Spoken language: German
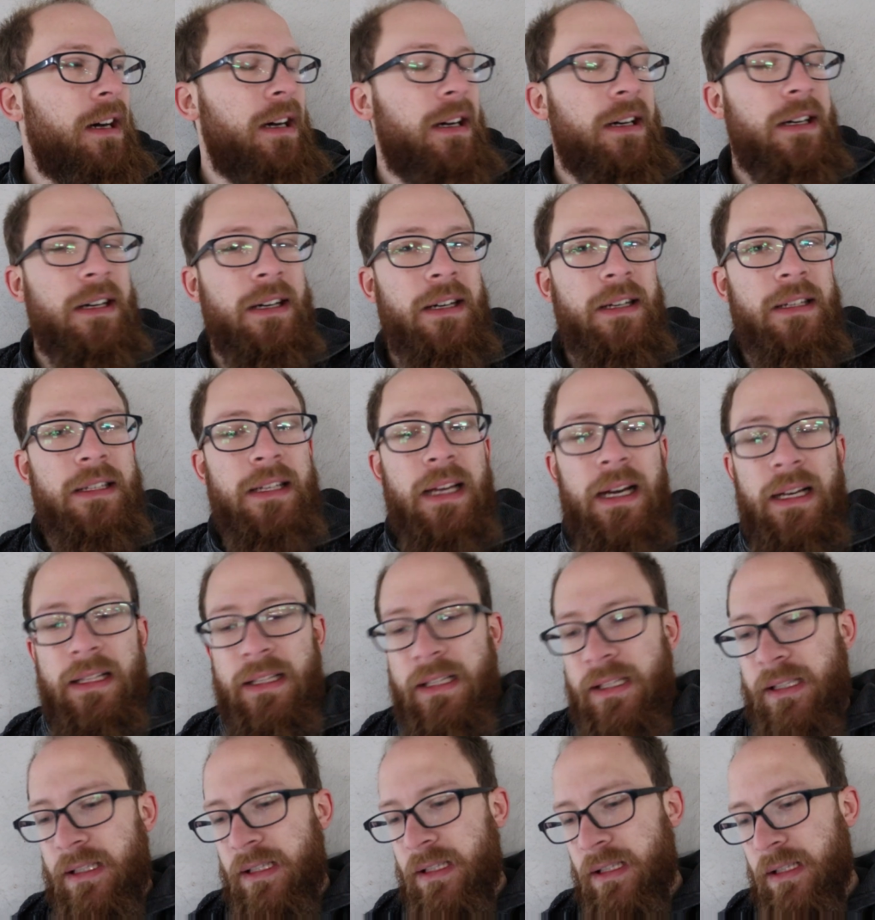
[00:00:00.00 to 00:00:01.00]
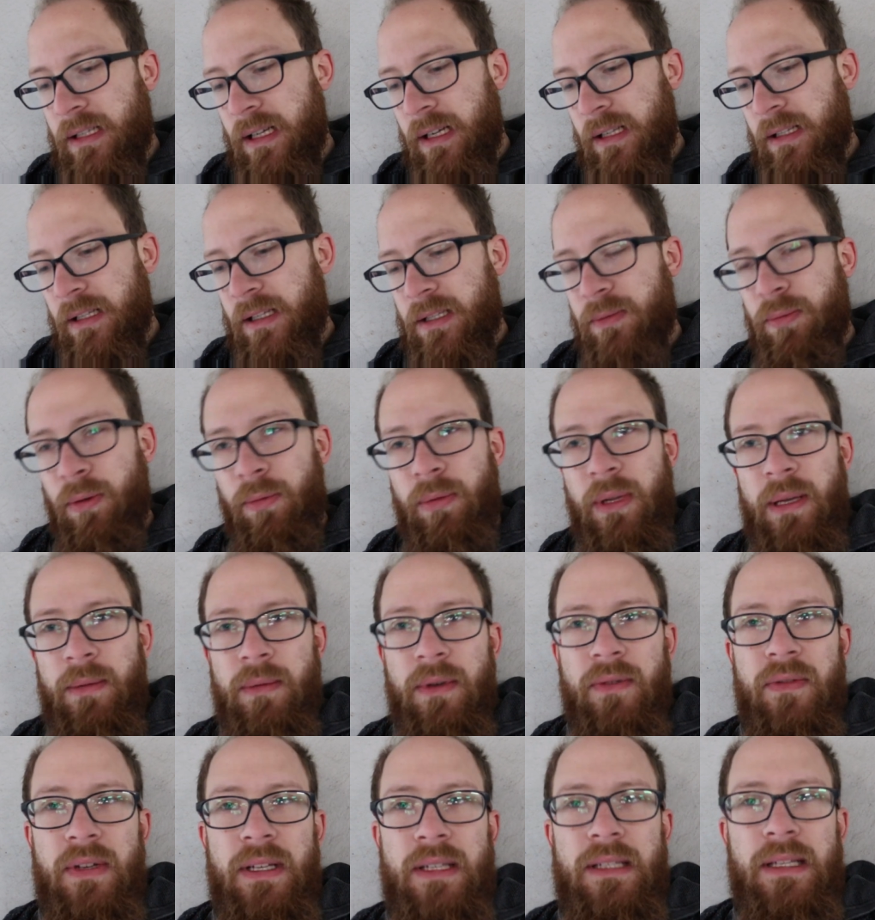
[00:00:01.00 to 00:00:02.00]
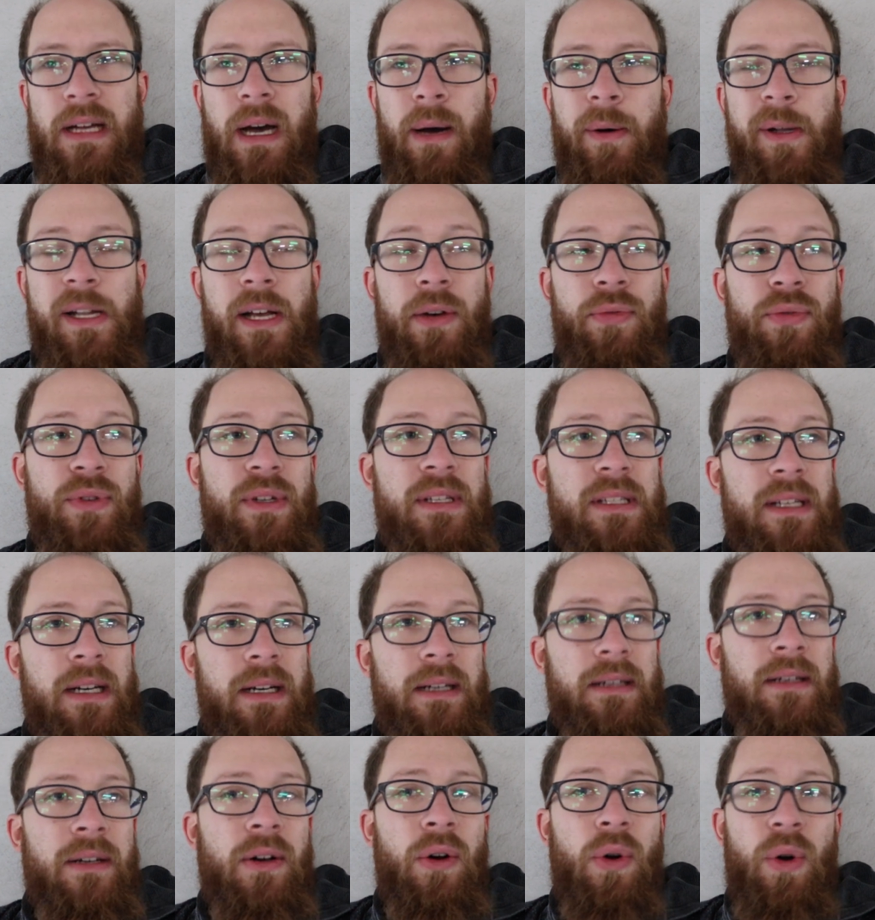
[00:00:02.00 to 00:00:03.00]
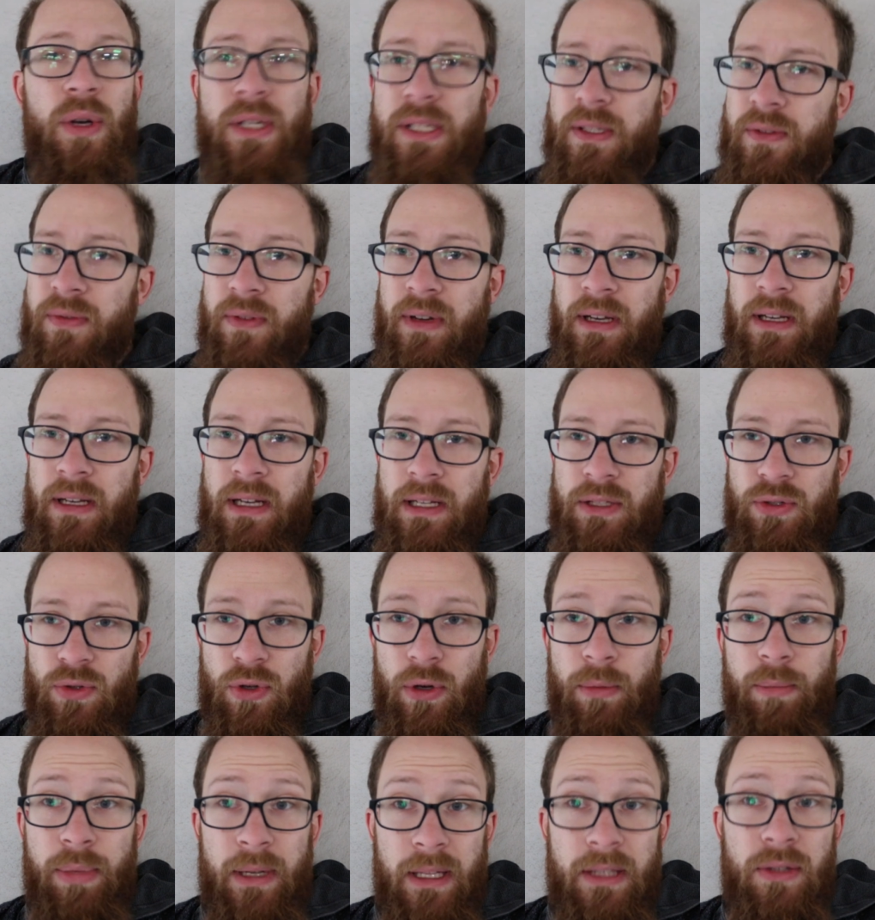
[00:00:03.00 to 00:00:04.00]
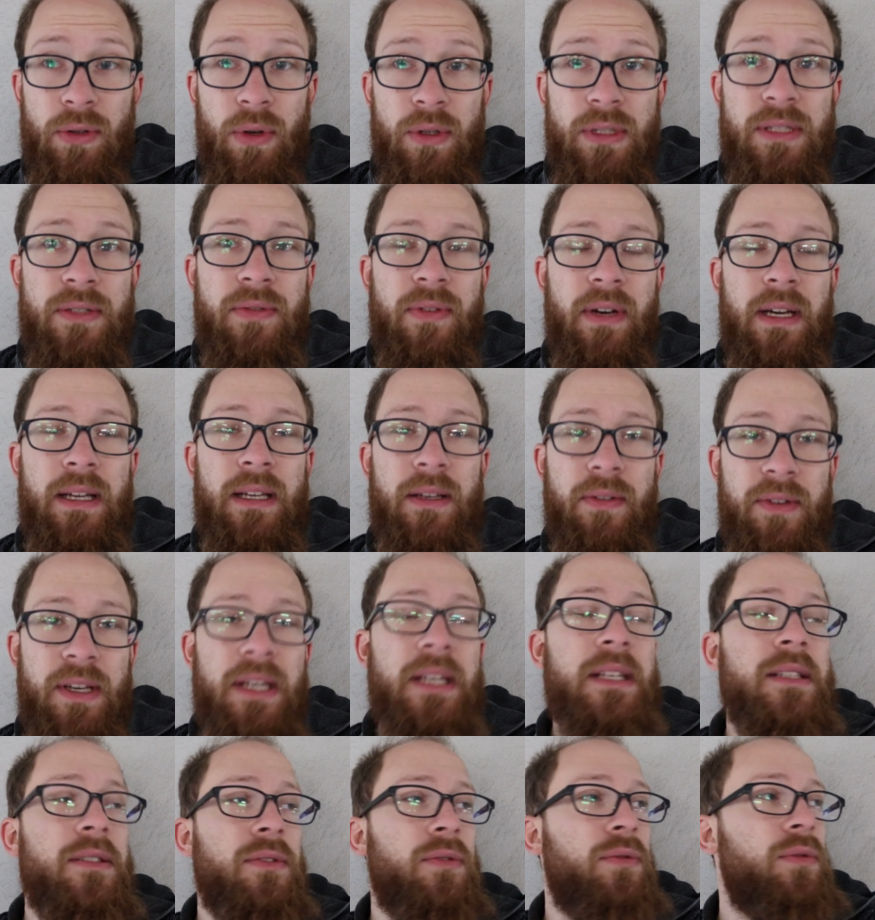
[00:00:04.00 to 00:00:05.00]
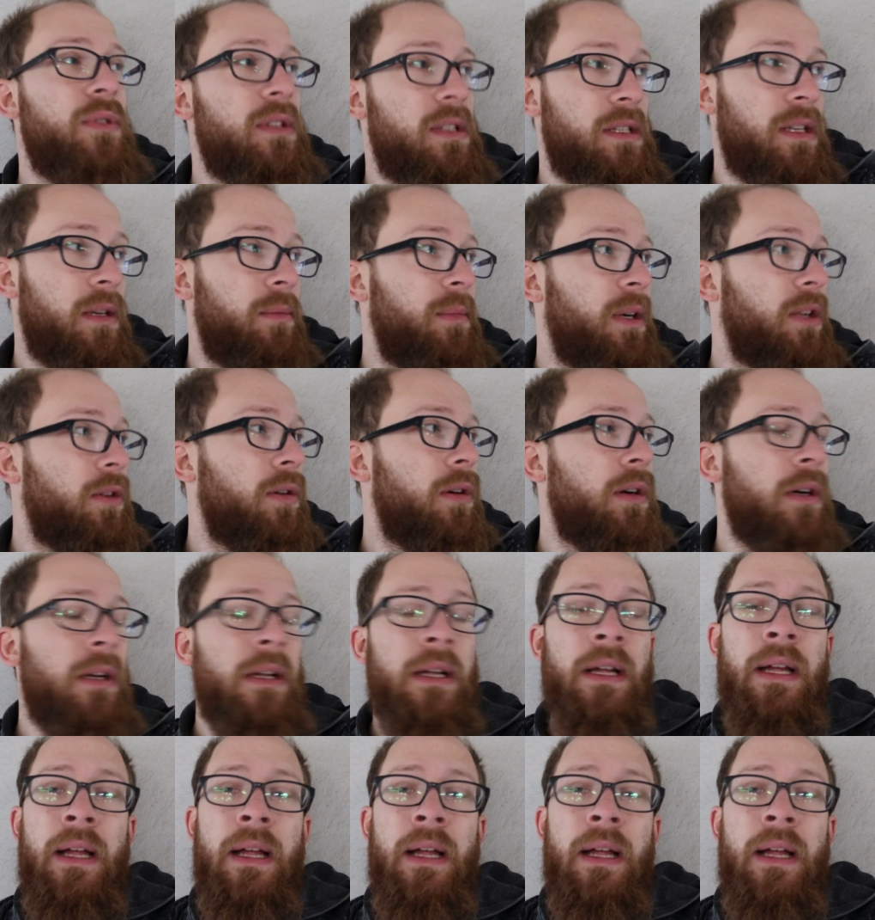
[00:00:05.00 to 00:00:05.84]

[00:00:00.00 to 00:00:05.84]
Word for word: Äh, ja, das ist halt das Problem gewesen, aber dafür ist er rostfrei, also komplett rostfrei gewesen und ist er immer noch,